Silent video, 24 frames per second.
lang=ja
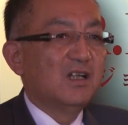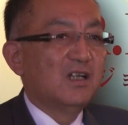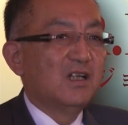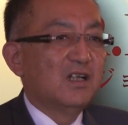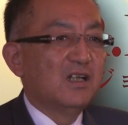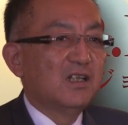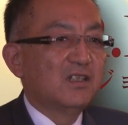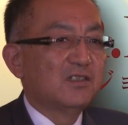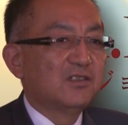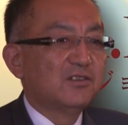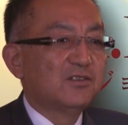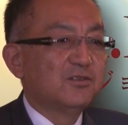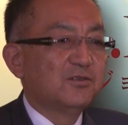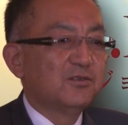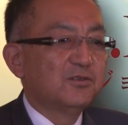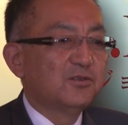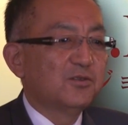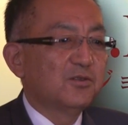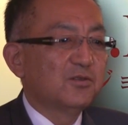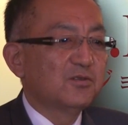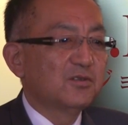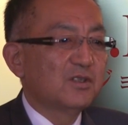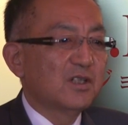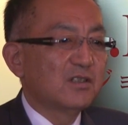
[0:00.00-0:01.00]
就
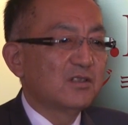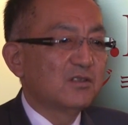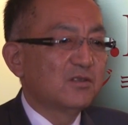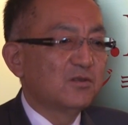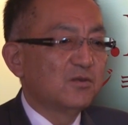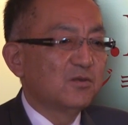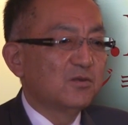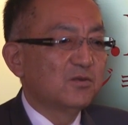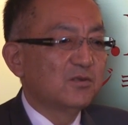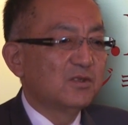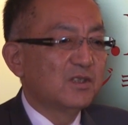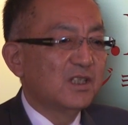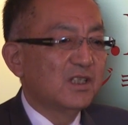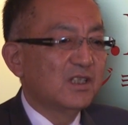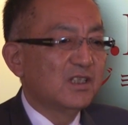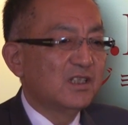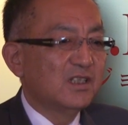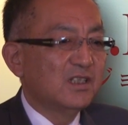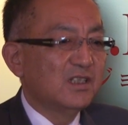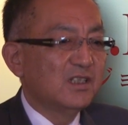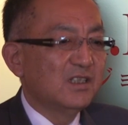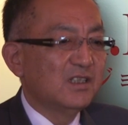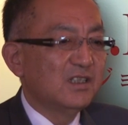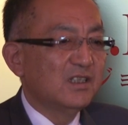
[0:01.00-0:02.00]
職活動
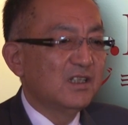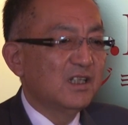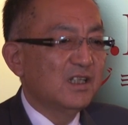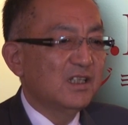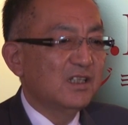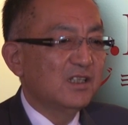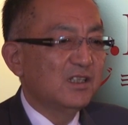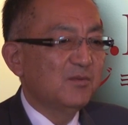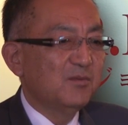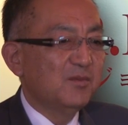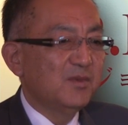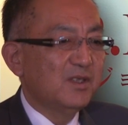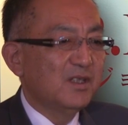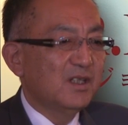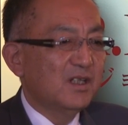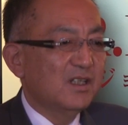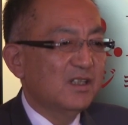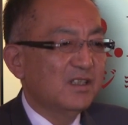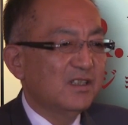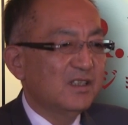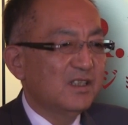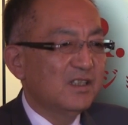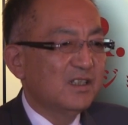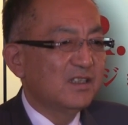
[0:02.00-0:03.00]
的な意味合
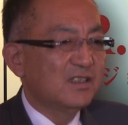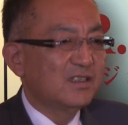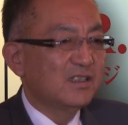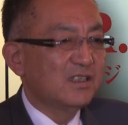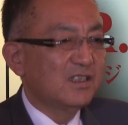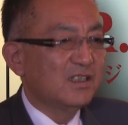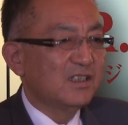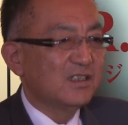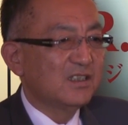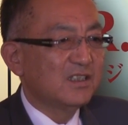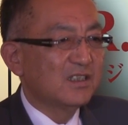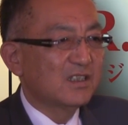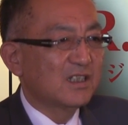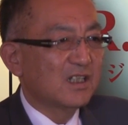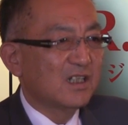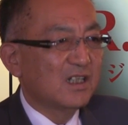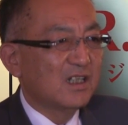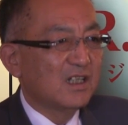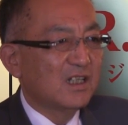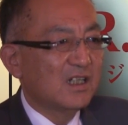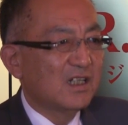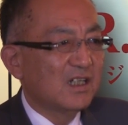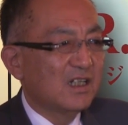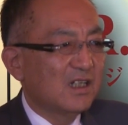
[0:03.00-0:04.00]
いで政治
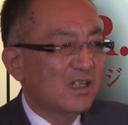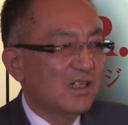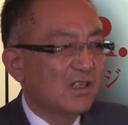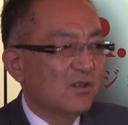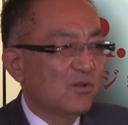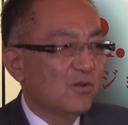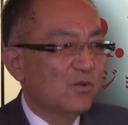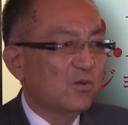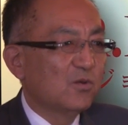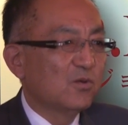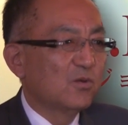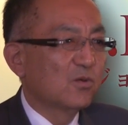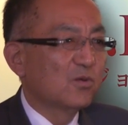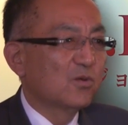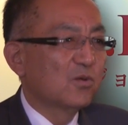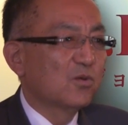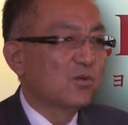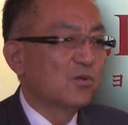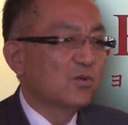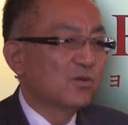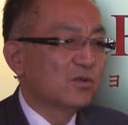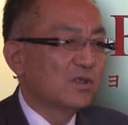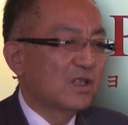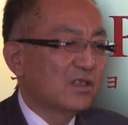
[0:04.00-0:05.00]
家を
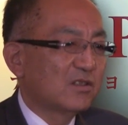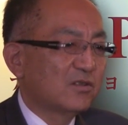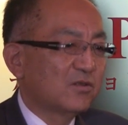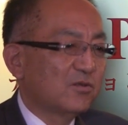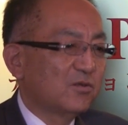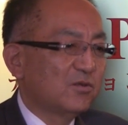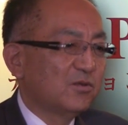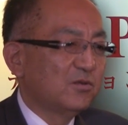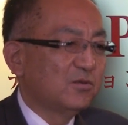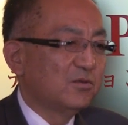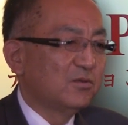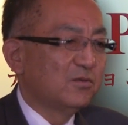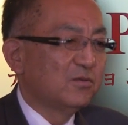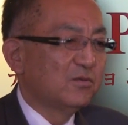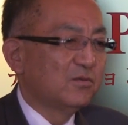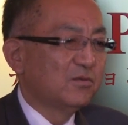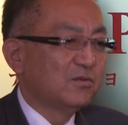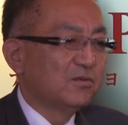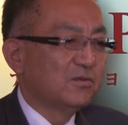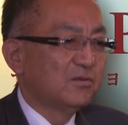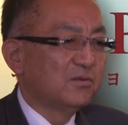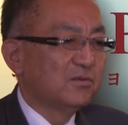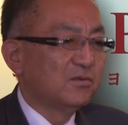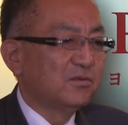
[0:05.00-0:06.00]
志すと
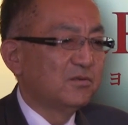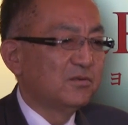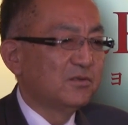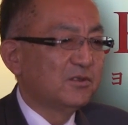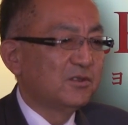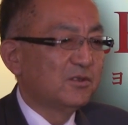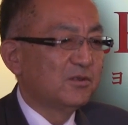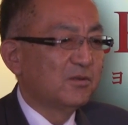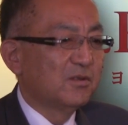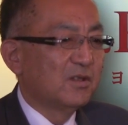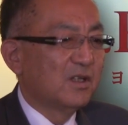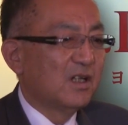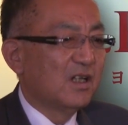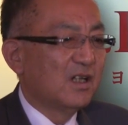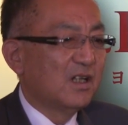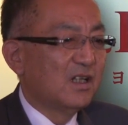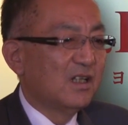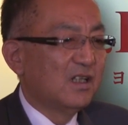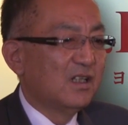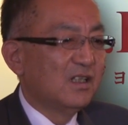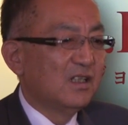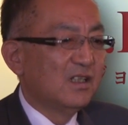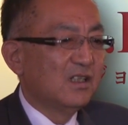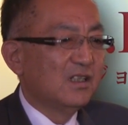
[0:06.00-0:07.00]
いう人が
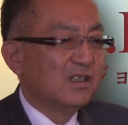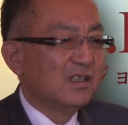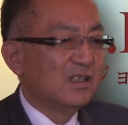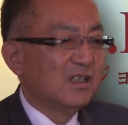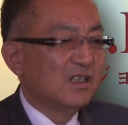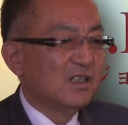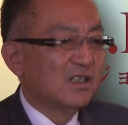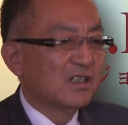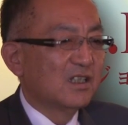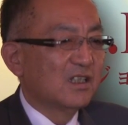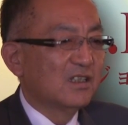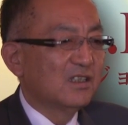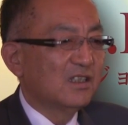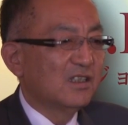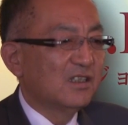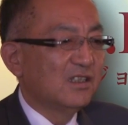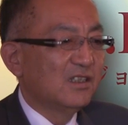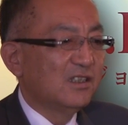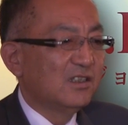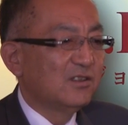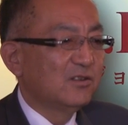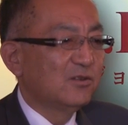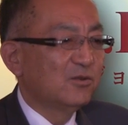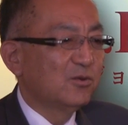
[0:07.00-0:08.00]
かなり
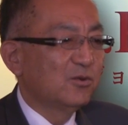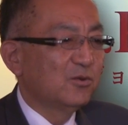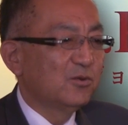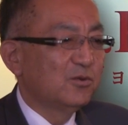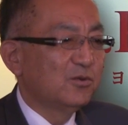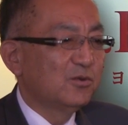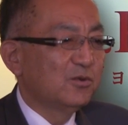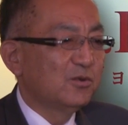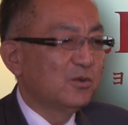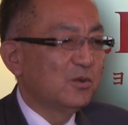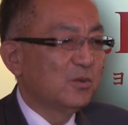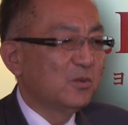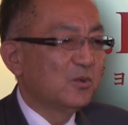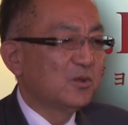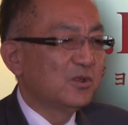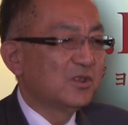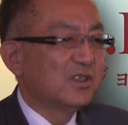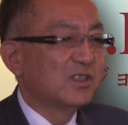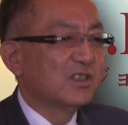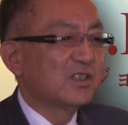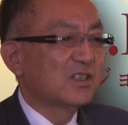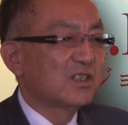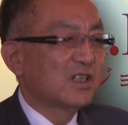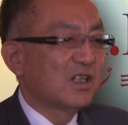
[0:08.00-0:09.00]
いるというのも
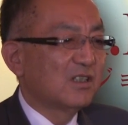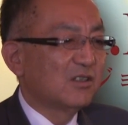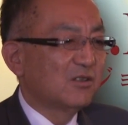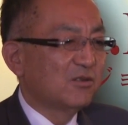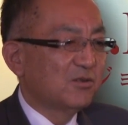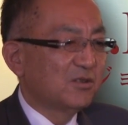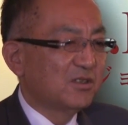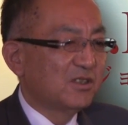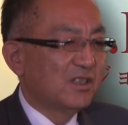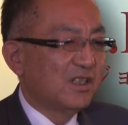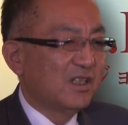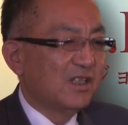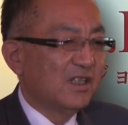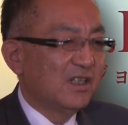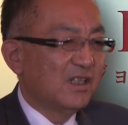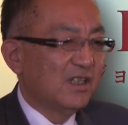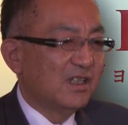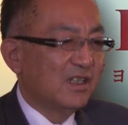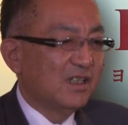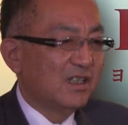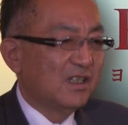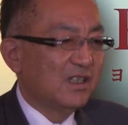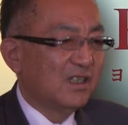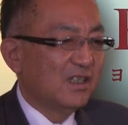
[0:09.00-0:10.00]
実感とし
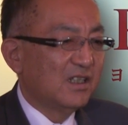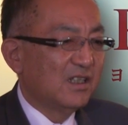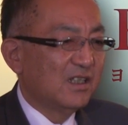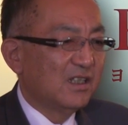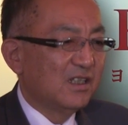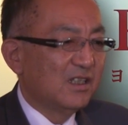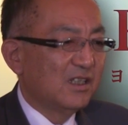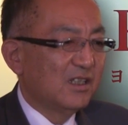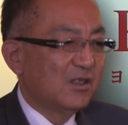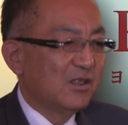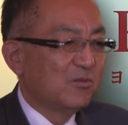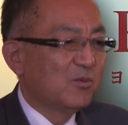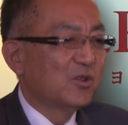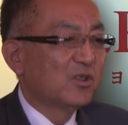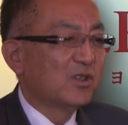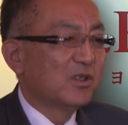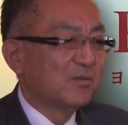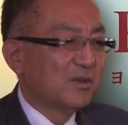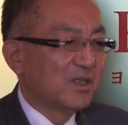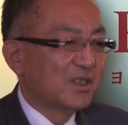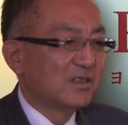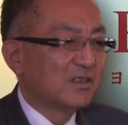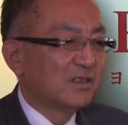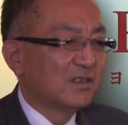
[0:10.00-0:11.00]
て、持って
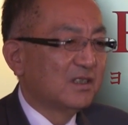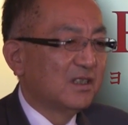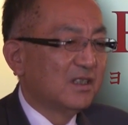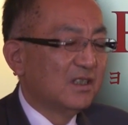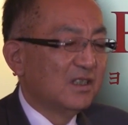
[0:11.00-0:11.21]
ます。